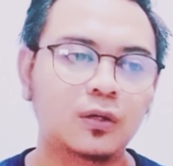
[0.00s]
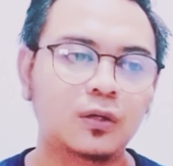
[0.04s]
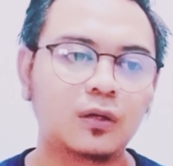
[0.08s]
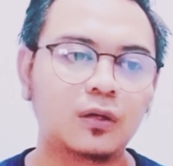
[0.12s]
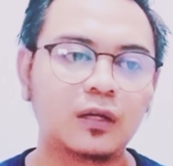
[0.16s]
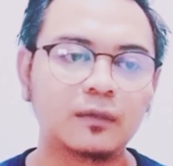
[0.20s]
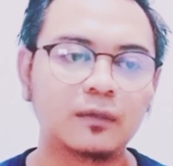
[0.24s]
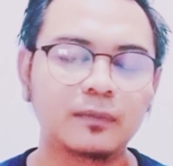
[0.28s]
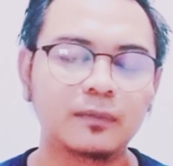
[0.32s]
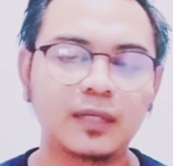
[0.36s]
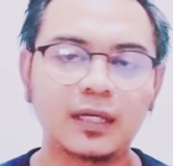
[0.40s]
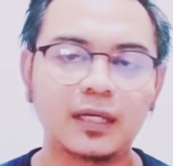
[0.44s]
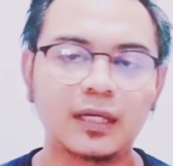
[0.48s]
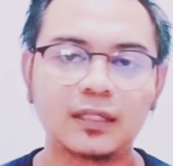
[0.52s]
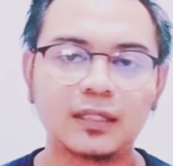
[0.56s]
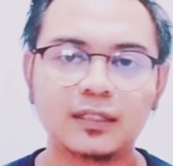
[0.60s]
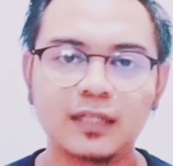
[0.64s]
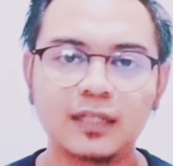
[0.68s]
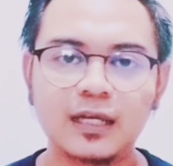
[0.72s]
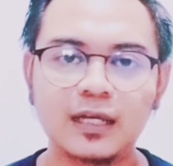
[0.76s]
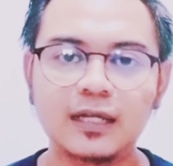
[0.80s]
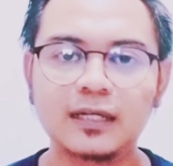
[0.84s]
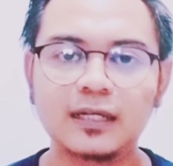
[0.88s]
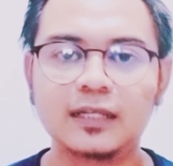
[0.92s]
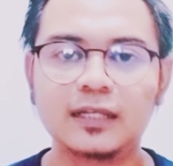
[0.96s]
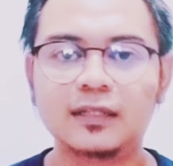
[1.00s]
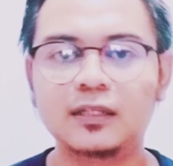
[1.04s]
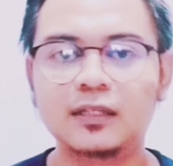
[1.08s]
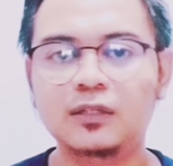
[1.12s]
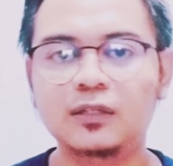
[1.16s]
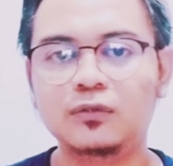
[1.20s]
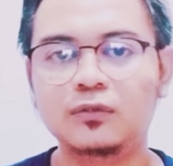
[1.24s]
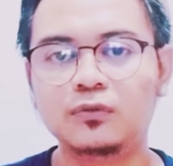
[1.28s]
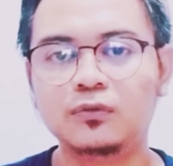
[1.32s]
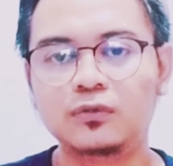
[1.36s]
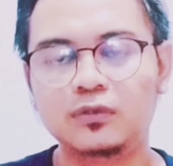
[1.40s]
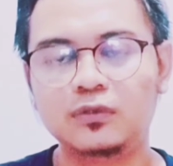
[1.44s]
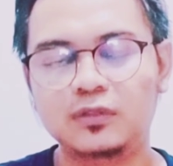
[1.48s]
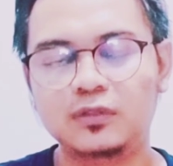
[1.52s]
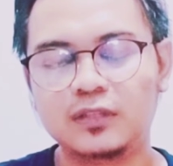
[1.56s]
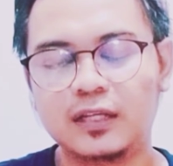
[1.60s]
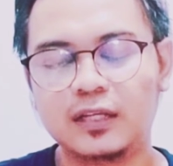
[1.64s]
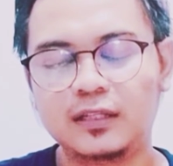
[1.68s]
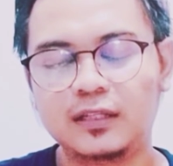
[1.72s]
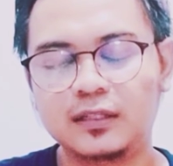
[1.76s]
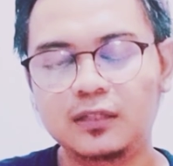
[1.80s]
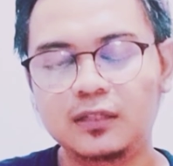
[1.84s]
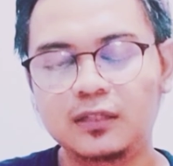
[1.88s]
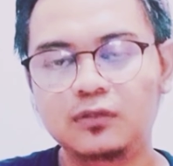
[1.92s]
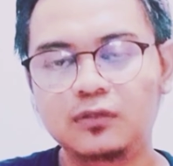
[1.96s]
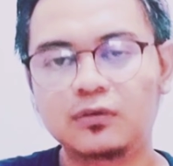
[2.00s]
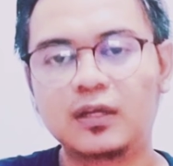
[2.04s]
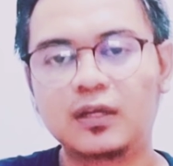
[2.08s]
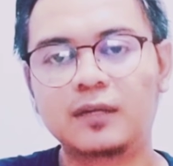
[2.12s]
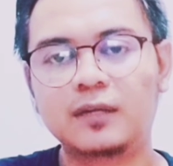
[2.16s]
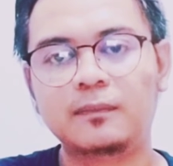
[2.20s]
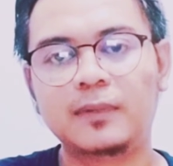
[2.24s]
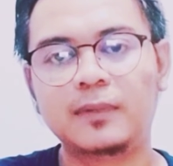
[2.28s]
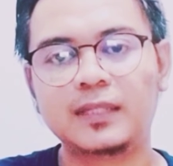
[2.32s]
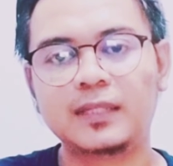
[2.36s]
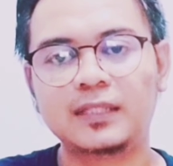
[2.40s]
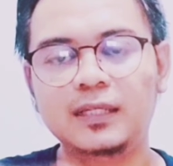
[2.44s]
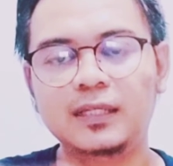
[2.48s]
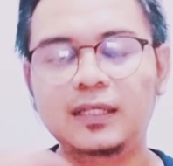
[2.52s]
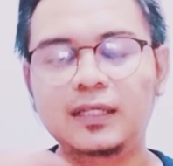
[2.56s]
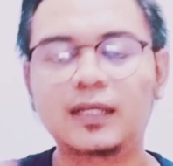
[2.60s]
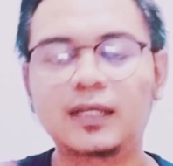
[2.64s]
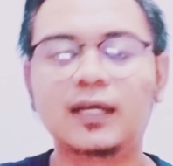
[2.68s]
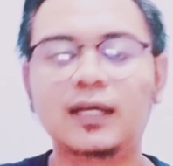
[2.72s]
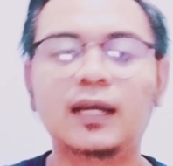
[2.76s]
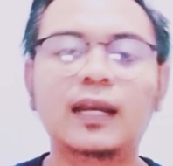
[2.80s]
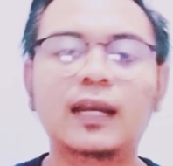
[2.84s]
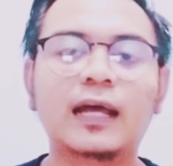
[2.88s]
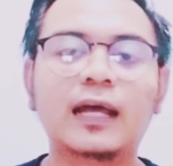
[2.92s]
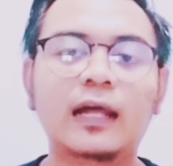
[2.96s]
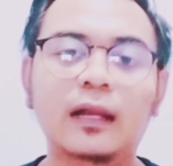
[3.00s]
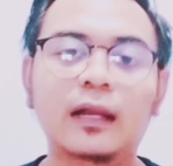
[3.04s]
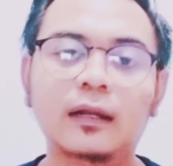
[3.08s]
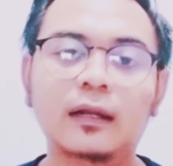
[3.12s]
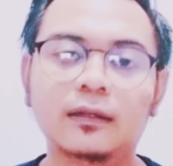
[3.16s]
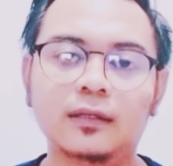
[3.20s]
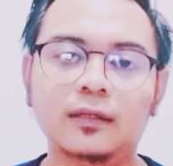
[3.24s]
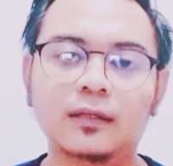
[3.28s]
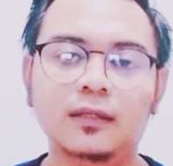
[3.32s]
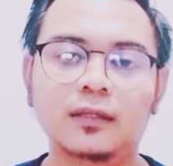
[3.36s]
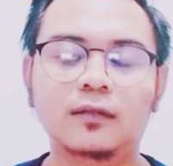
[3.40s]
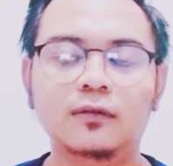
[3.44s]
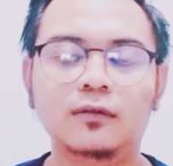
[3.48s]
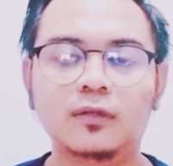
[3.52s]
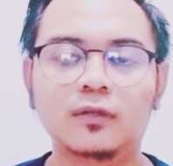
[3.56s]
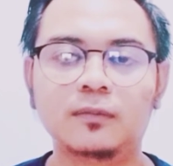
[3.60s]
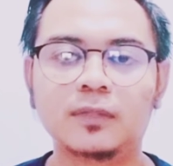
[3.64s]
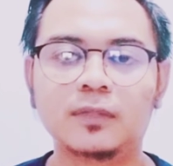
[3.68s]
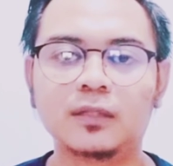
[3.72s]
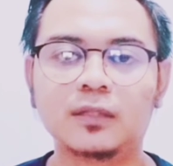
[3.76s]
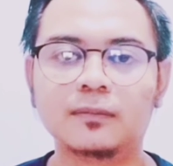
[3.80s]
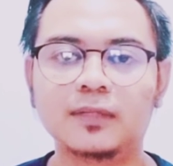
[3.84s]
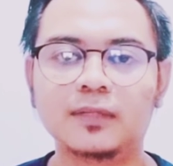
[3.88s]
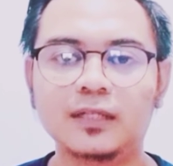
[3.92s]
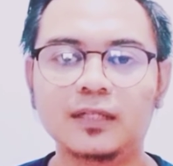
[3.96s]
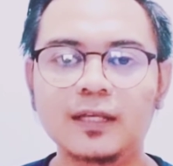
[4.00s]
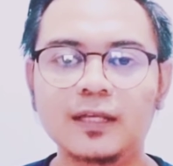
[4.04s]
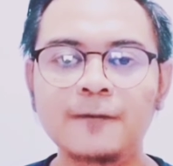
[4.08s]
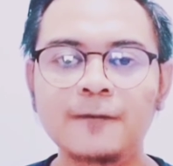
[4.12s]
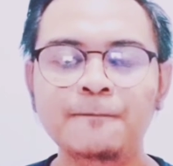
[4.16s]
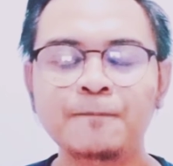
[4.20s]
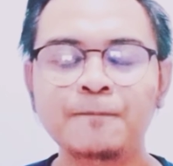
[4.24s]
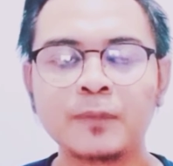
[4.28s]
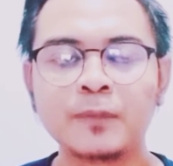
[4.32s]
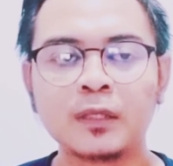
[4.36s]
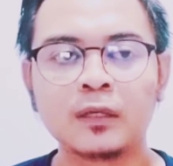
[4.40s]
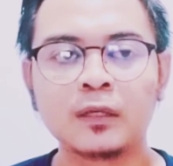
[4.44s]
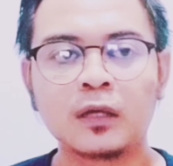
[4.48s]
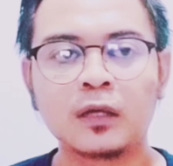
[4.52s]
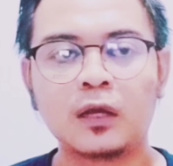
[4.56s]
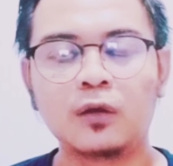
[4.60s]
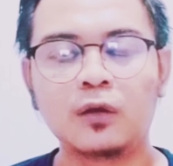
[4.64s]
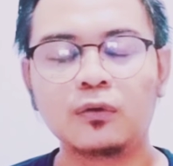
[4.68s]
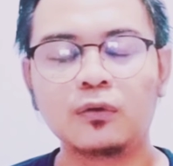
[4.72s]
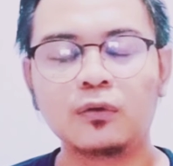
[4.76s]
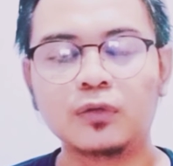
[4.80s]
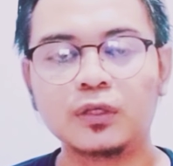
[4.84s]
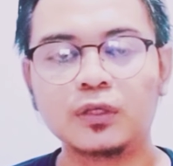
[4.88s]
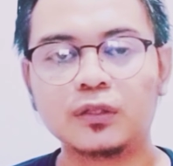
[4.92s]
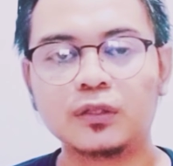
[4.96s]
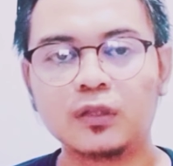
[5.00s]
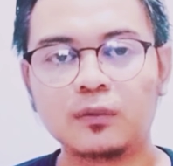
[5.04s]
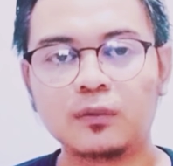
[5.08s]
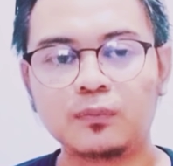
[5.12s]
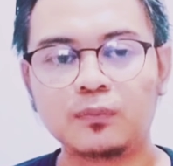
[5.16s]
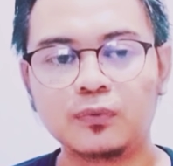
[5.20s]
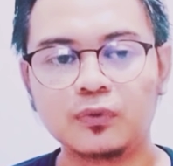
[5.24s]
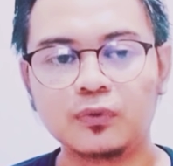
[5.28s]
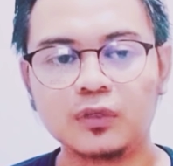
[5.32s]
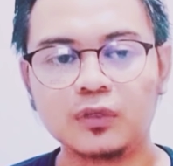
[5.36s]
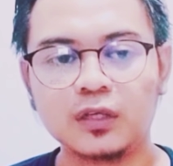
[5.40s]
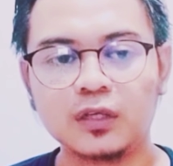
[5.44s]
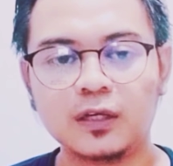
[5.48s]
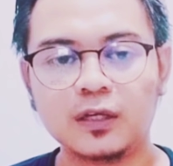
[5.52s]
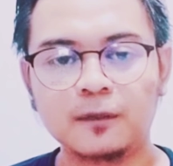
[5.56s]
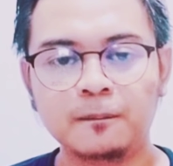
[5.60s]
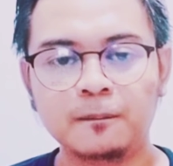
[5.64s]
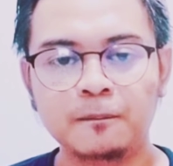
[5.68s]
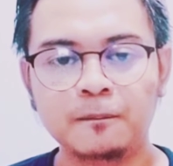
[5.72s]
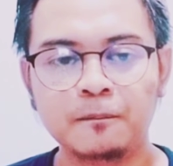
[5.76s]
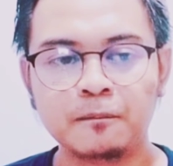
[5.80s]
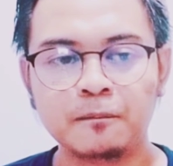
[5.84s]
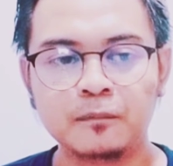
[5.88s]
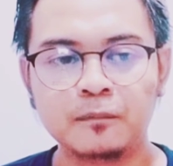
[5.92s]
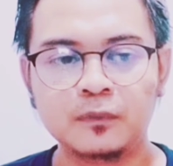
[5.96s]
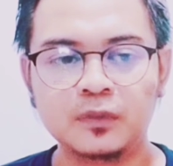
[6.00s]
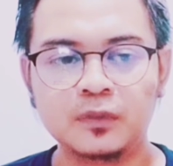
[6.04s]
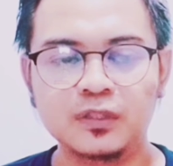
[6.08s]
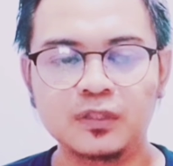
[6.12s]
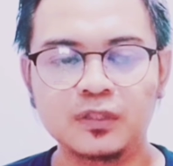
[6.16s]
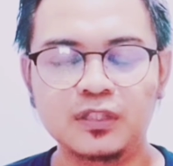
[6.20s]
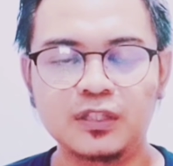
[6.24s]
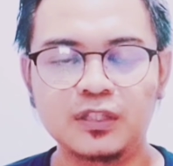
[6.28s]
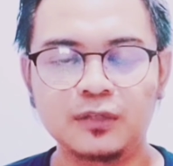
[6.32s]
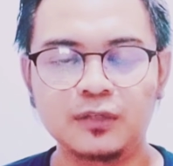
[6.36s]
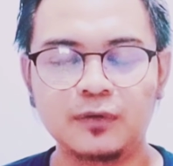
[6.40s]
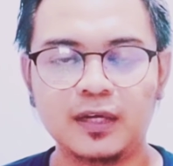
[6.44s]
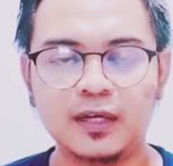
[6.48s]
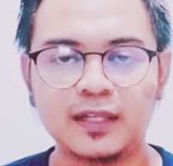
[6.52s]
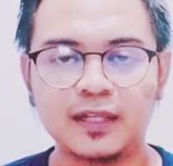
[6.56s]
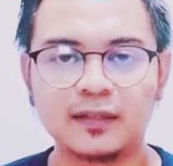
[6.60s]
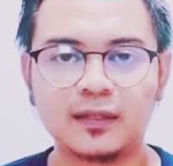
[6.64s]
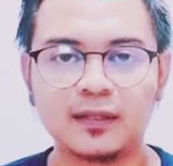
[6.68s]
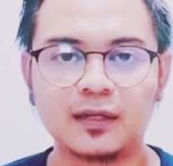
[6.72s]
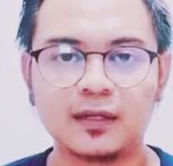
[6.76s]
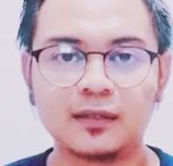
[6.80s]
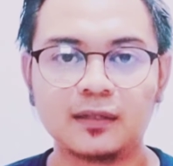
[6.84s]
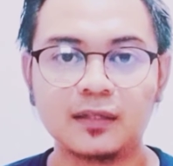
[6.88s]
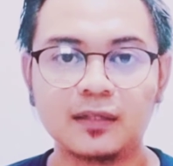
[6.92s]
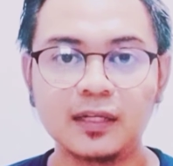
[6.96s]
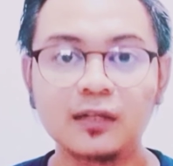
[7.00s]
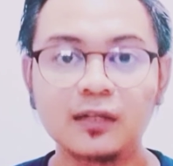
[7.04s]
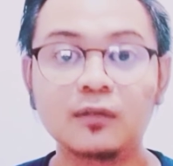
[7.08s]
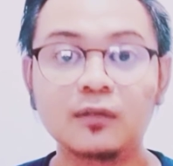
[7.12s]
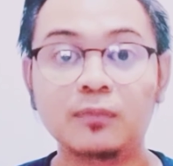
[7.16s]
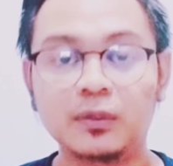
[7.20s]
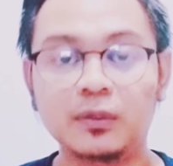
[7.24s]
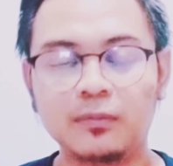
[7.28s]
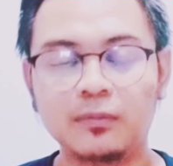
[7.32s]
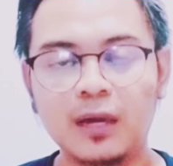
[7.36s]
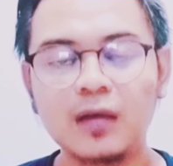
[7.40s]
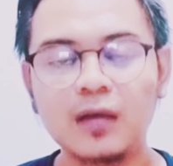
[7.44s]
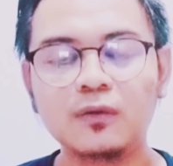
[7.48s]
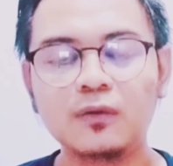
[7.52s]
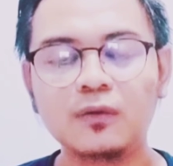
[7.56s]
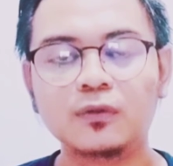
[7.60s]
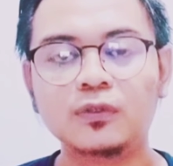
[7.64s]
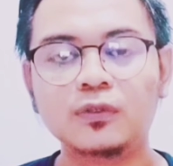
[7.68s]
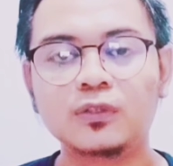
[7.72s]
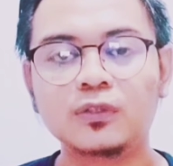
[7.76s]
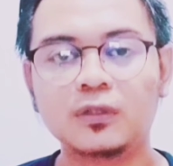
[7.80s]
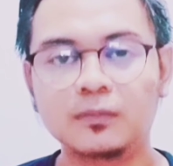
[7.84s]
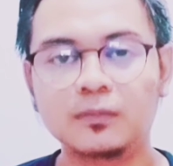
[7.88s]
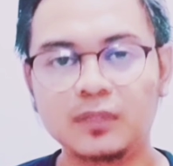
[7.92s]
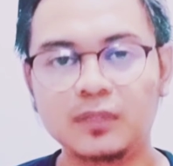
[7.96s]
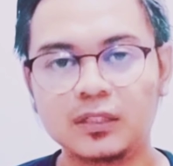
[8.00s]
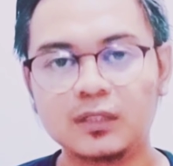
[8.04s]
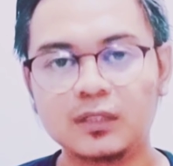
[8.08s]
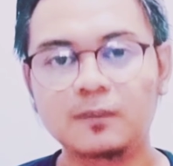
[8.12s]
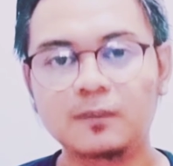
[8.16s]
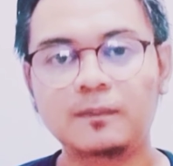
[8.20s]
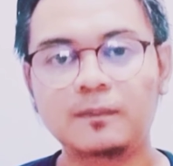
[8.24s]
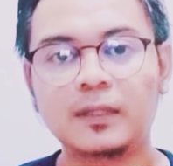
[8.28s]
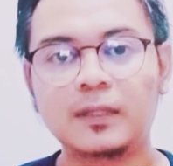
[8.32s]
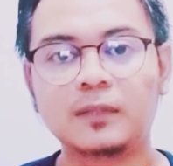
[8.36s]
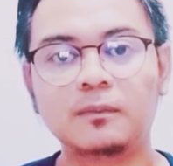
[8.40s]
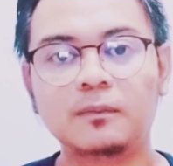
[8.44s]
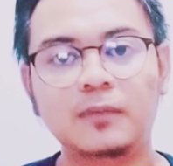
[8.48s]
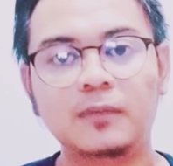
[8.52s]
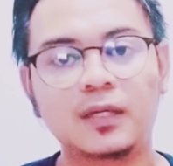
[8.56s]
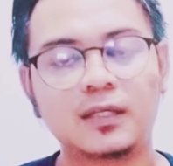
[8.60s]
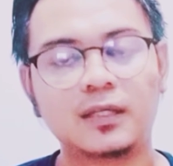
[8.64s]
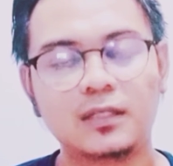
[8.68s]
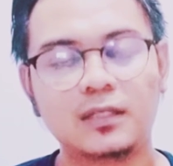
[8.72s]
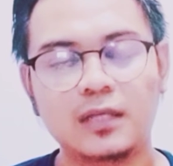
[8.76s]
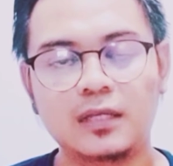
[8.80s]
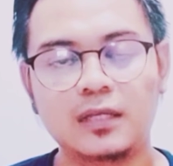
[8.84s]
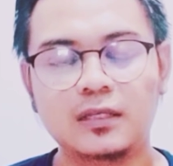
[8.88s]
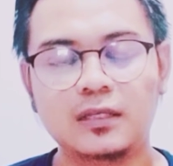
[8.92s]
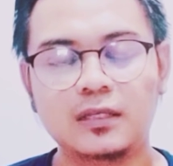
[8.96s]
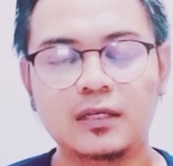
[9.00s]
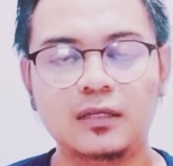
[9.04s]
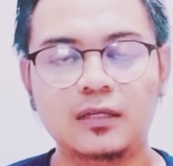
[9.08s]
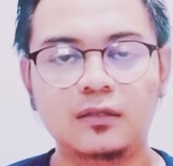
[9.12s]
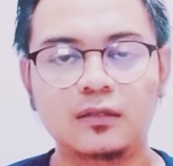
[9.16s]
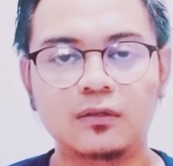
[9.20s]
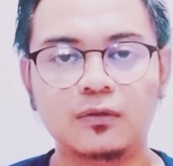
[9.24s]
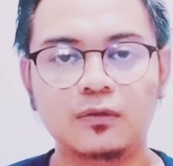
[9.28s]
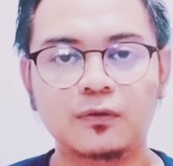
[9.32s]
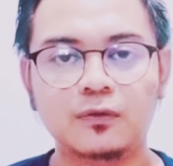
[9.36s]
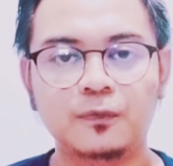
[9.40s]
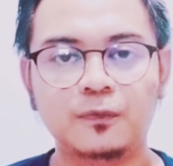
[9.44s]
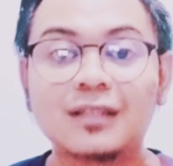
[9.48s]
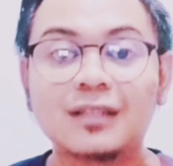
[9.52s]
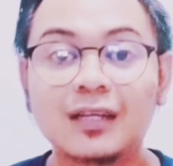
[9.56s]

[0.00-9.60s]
Orang biasa nanti nanti juga pasti dikenal gitu teman-teman ya. Kalau kita punya jiwa entertain lebih bagus, lebih cepat biasanya itu.